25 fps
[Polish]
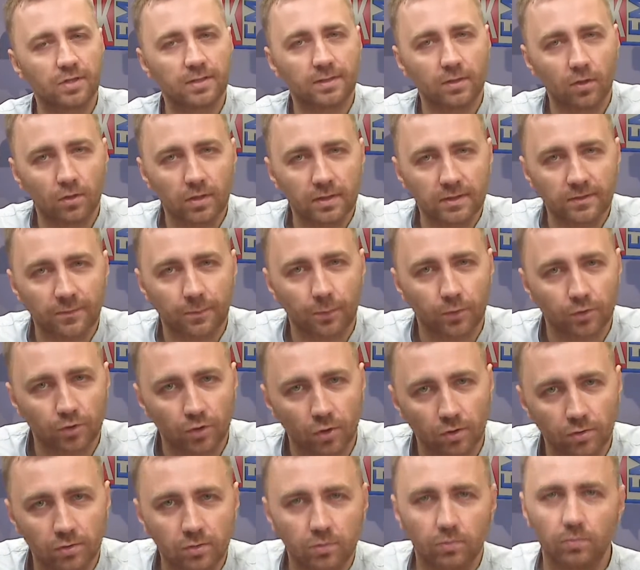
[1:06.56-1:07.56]
wszystko jest w
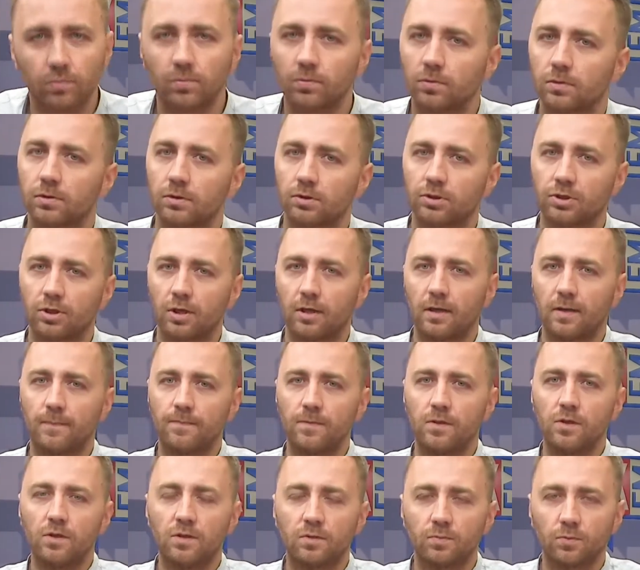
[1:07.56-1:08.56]
porządku, że
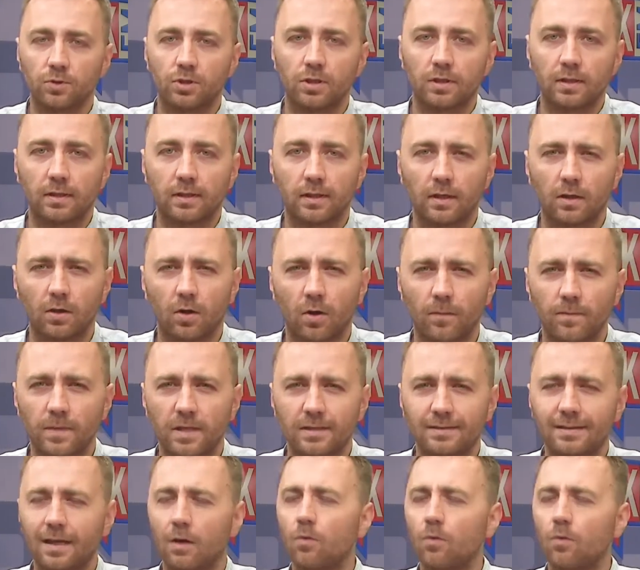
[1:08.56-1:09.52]
nic mu się takiego nie